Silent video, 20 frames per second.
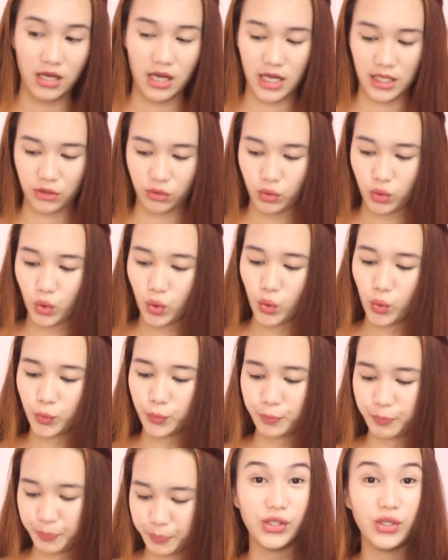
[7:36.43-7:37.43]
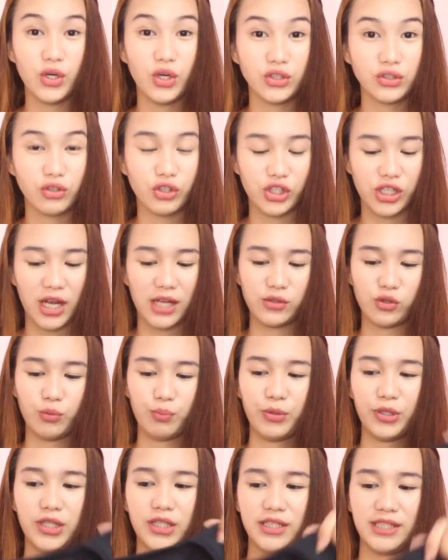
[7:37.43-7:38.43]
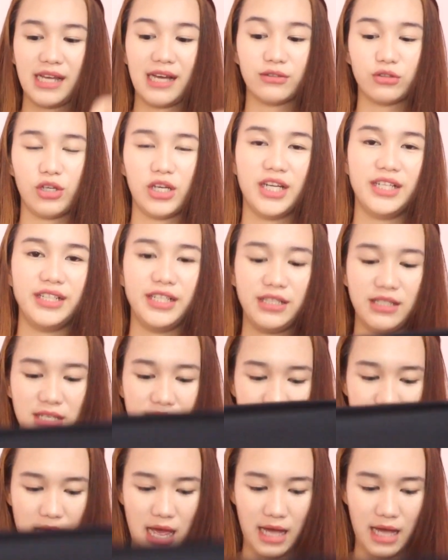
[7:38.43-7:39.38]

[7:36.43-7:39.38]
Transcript: At nung sinuot ko siya, super sakto lang din niya sa